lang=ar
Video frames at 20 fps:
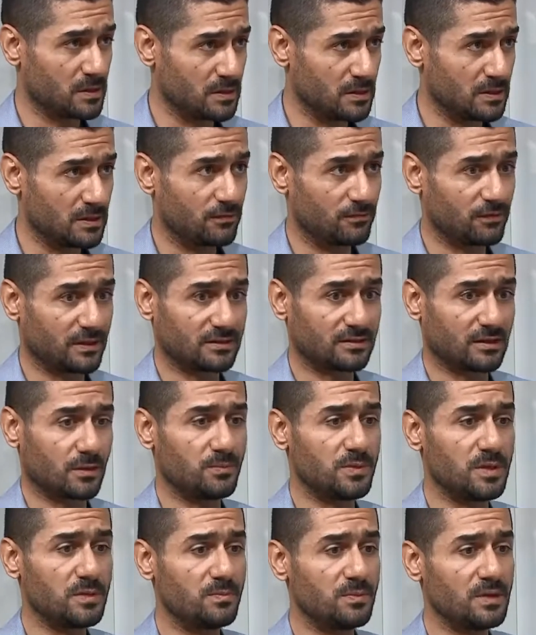
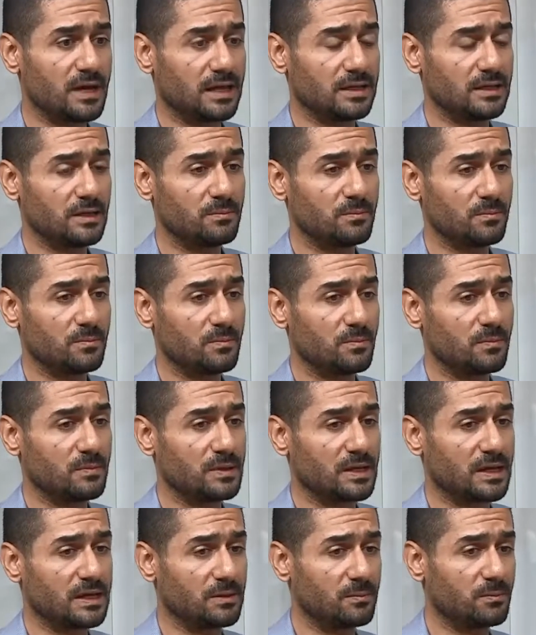فالطبيب يعني
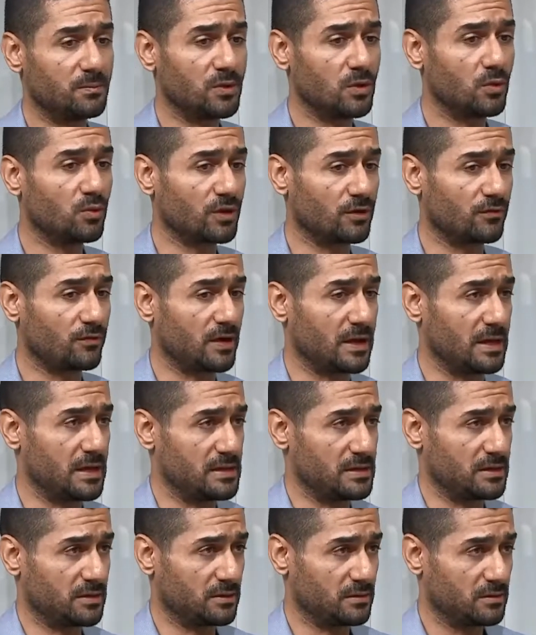يعني بيوقف
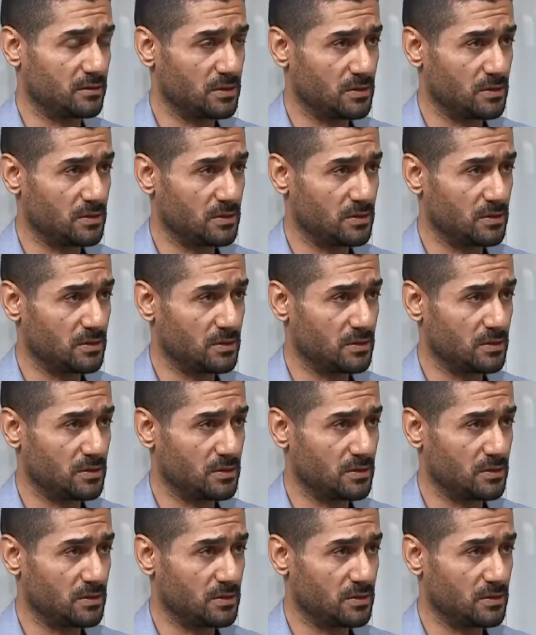حائر